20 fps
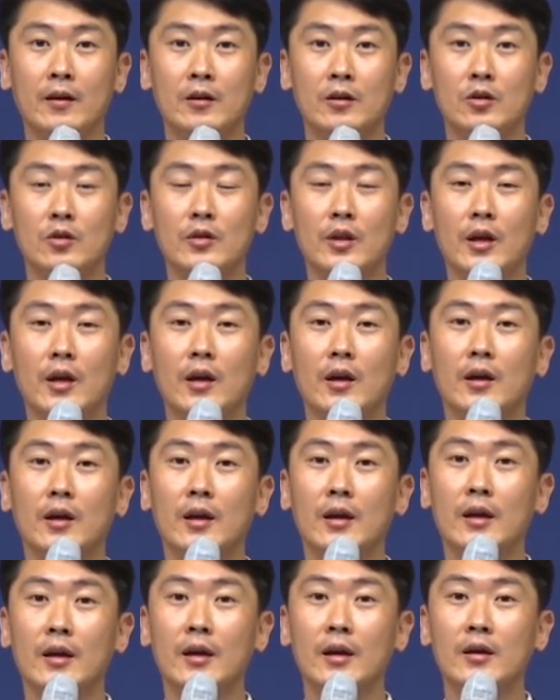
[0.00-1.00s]
그런데
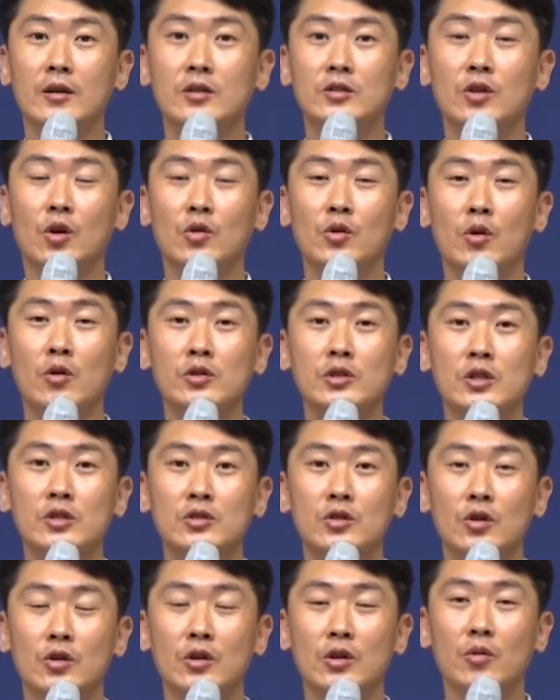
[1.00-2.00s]
그저
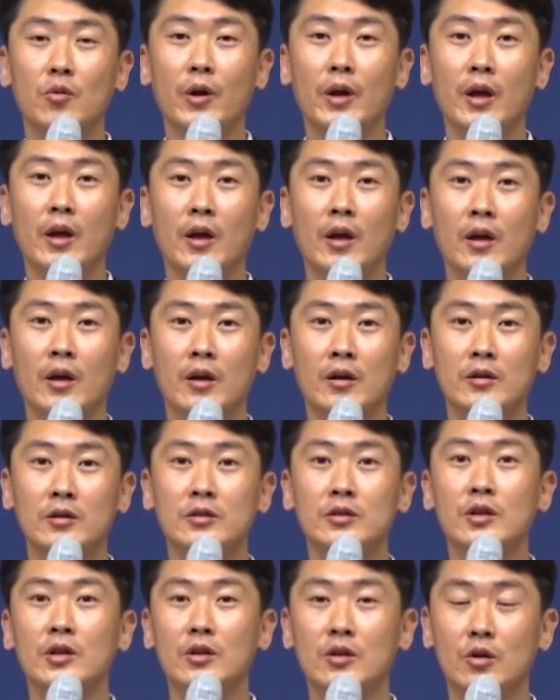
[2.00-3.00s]
형식적인 회개를
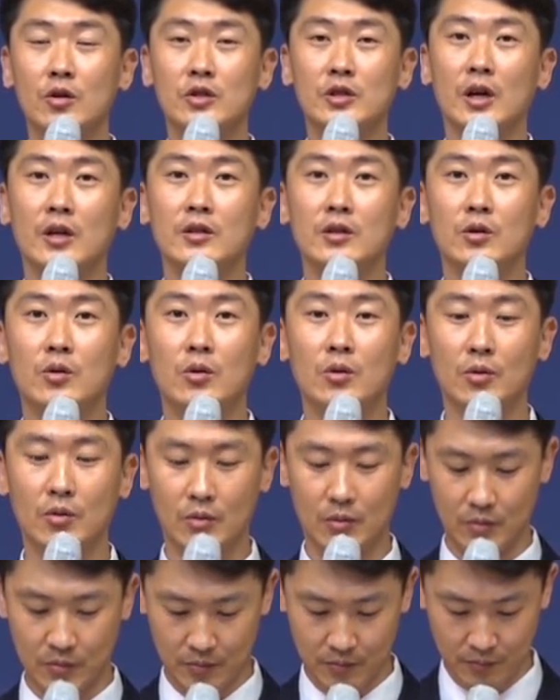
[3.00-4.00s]
드리는 것이 아니고
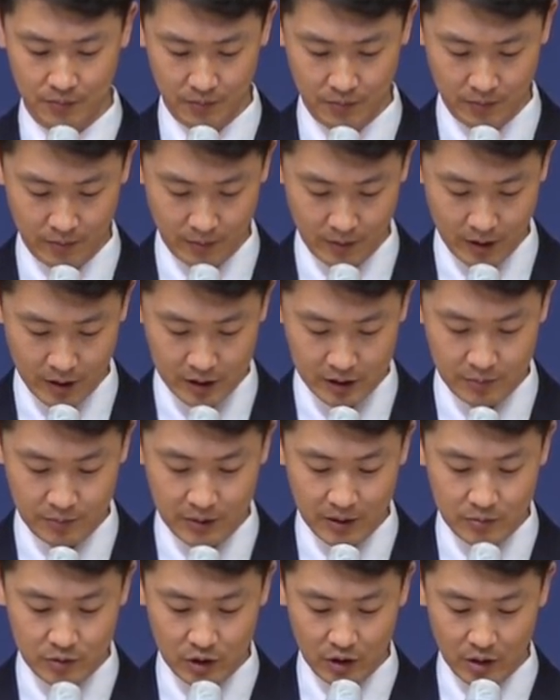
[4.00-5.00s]

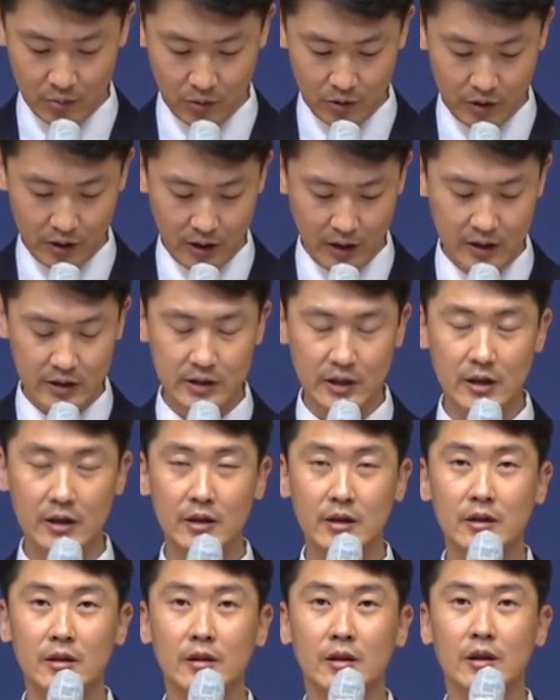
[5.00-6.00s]
13절에 보니까
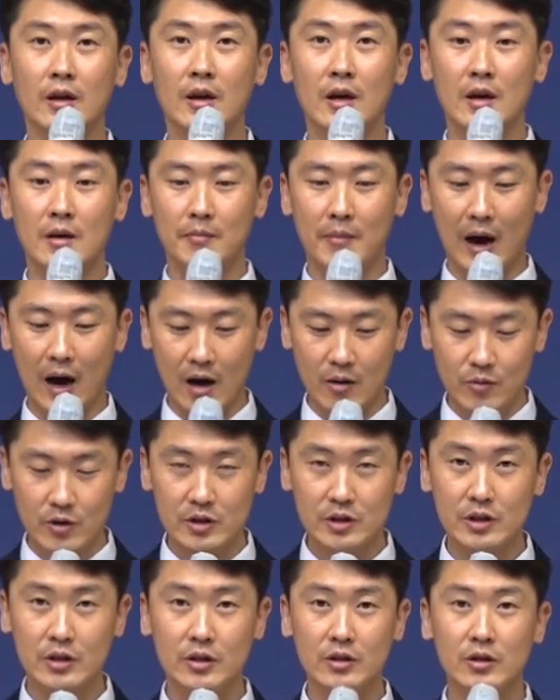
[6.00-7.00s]
이제는 마음을
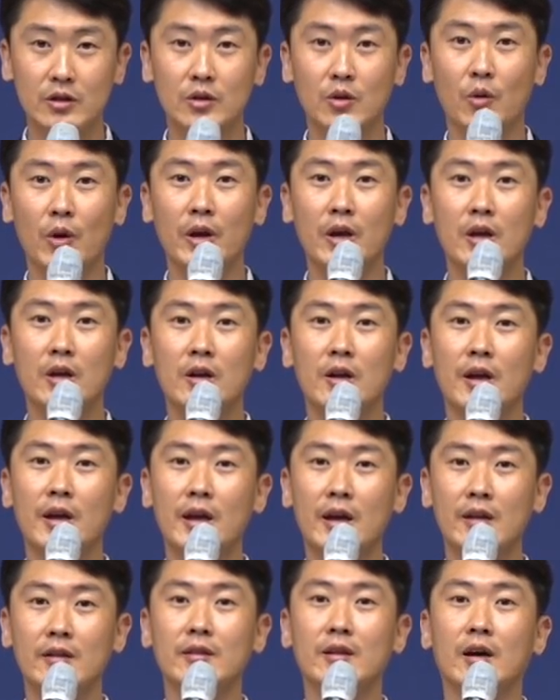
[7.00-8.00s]
찢는 회개를
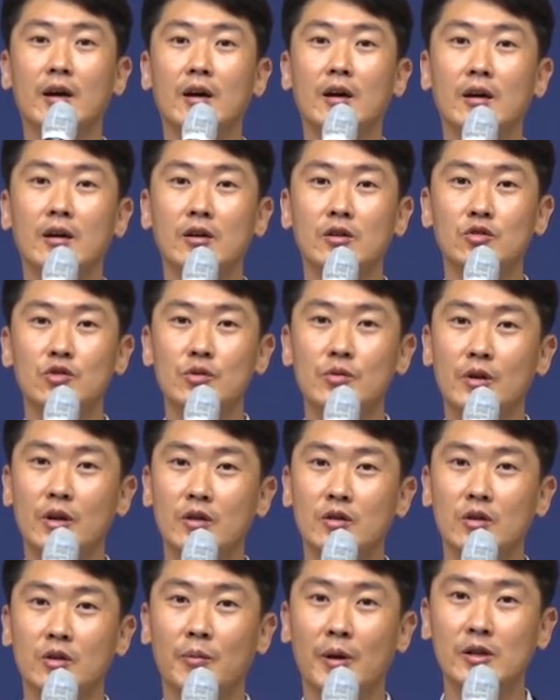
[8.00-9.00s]
해야 한다.
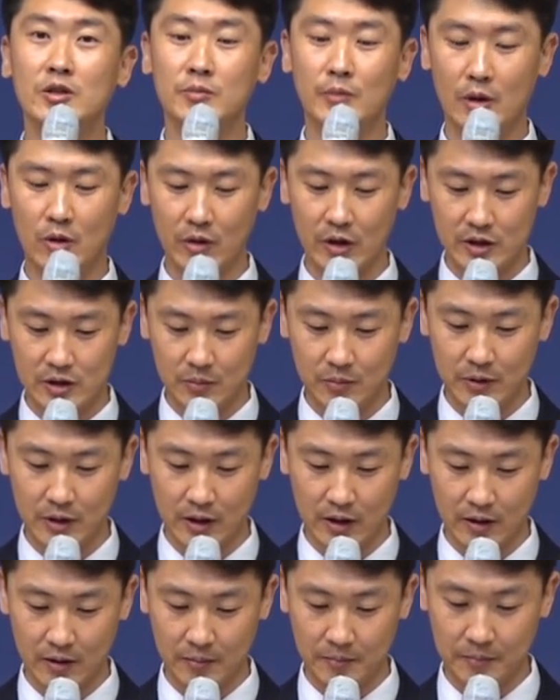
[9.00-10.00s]
주님께서 말씀하고
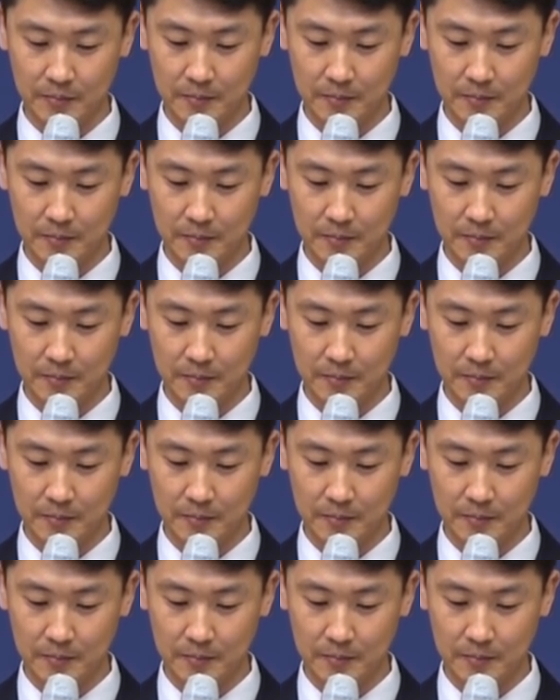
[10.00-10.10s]
계십니다.